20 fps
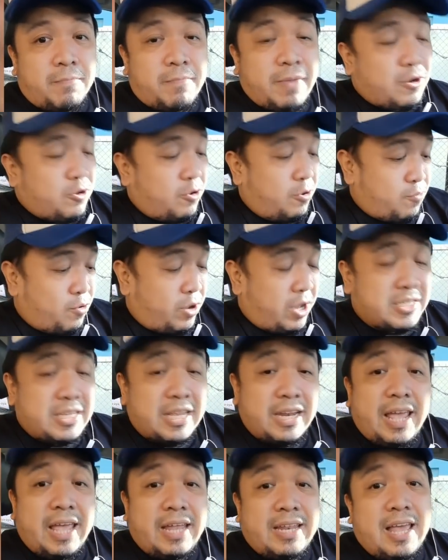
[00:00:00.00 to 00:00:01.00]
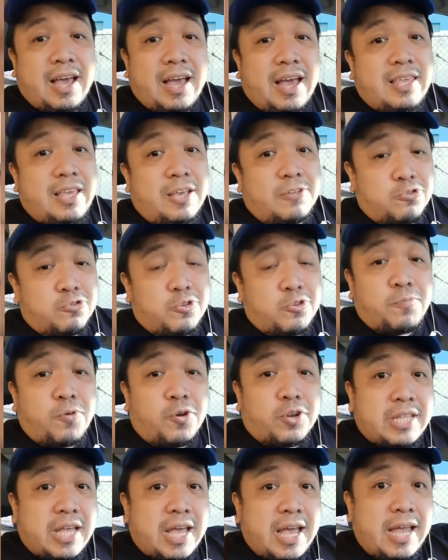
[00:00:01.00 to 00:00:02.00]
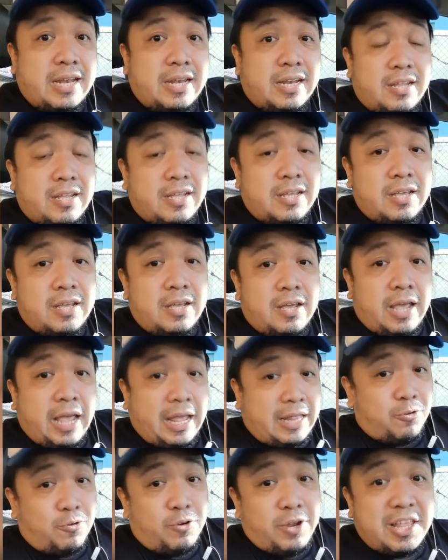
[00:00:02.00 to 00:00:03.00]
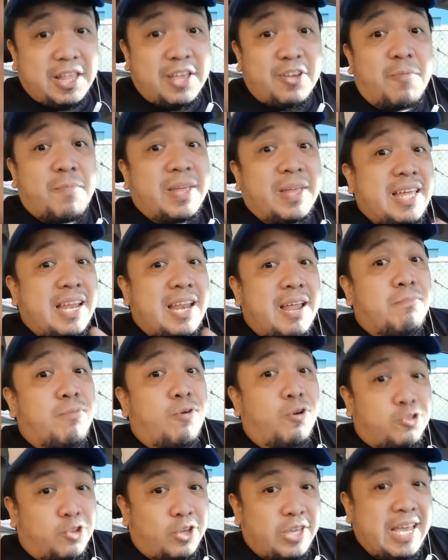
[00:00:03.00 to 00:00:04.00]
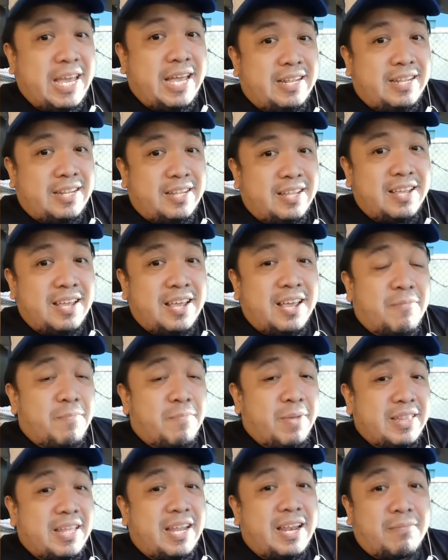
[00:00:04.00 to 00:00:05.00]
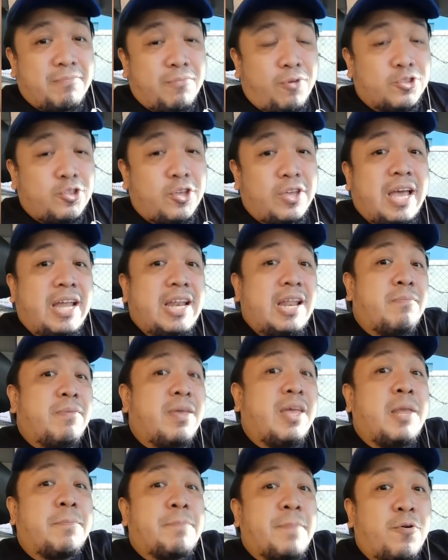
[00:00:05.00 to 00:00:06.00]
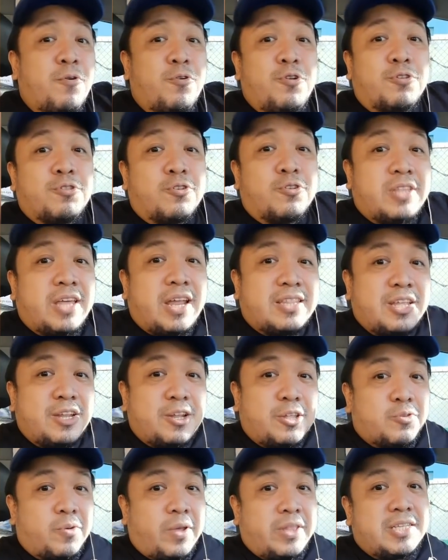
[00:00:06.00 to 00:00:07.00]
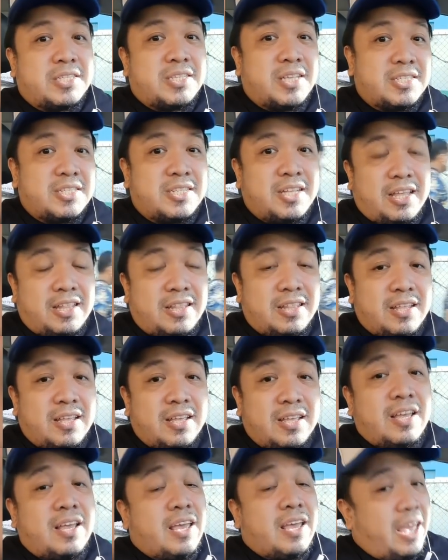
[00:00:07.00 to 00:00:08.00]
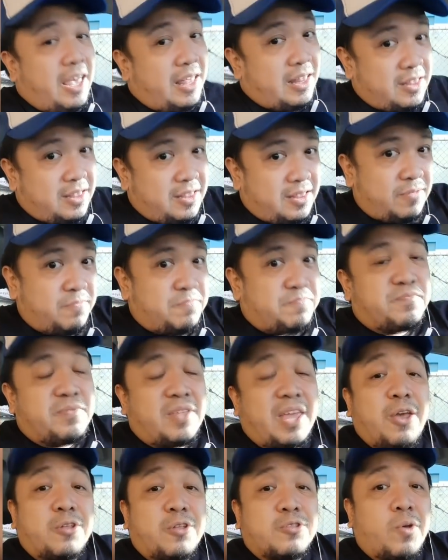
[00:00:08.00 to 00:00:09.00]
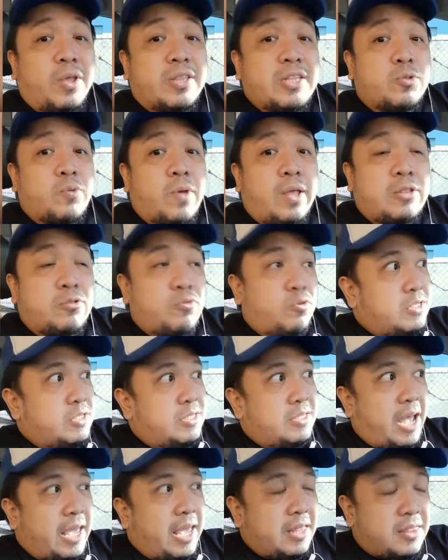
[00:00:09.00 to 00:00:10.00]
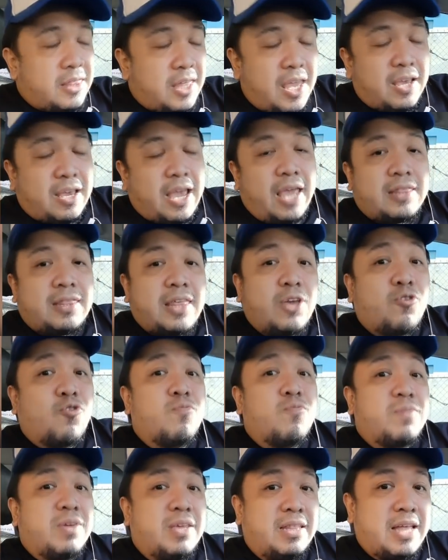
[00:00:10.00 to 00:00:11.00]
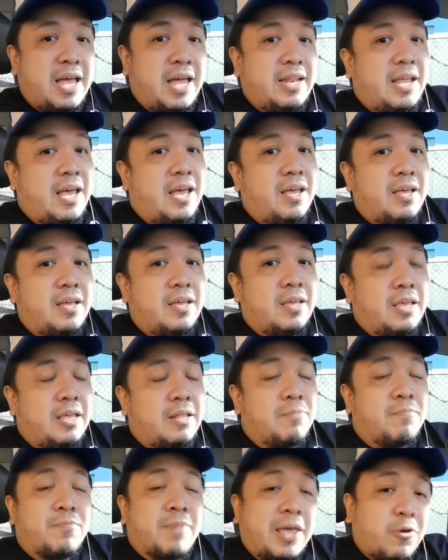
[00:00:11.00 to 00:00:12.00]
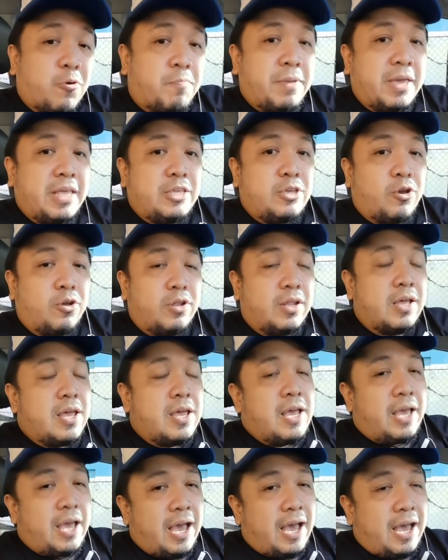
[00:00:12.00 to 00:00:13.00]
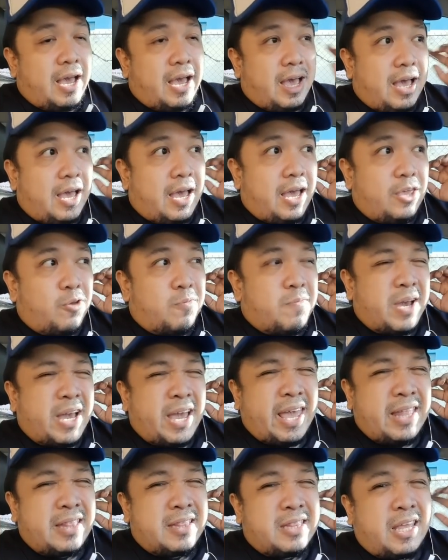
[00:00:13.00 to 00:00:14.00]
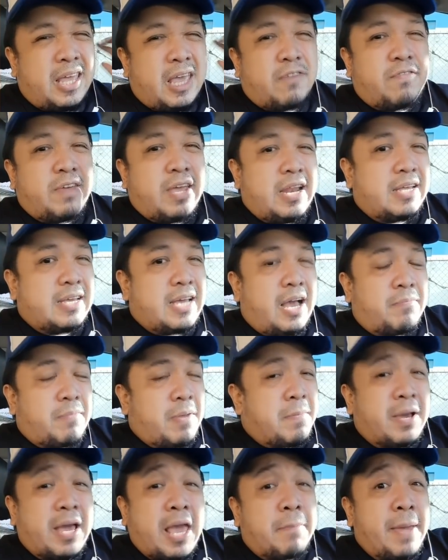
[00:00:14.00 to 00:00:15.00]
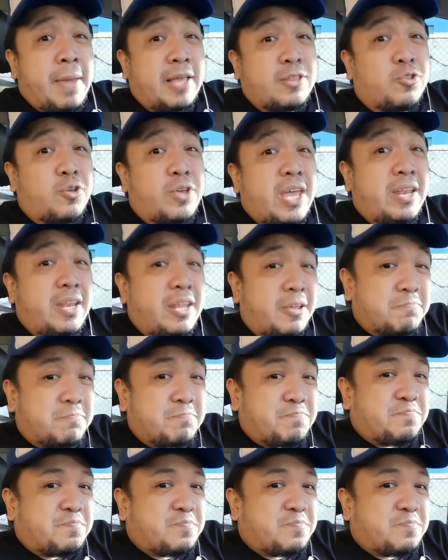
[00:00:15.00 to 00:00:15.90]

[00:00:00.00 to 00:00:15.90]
Pero mukhang si Lenny ang kanyang susuportahan. And ulitin ko, may dalang boto 'yan. May dalang boto. Alam 'yan ni Pangulong Duterte ng 2016 and ngayong 2022. I think I think humina na in my opinion. Uh, yung mga NTFL CAC, may mga epekto 'yan eh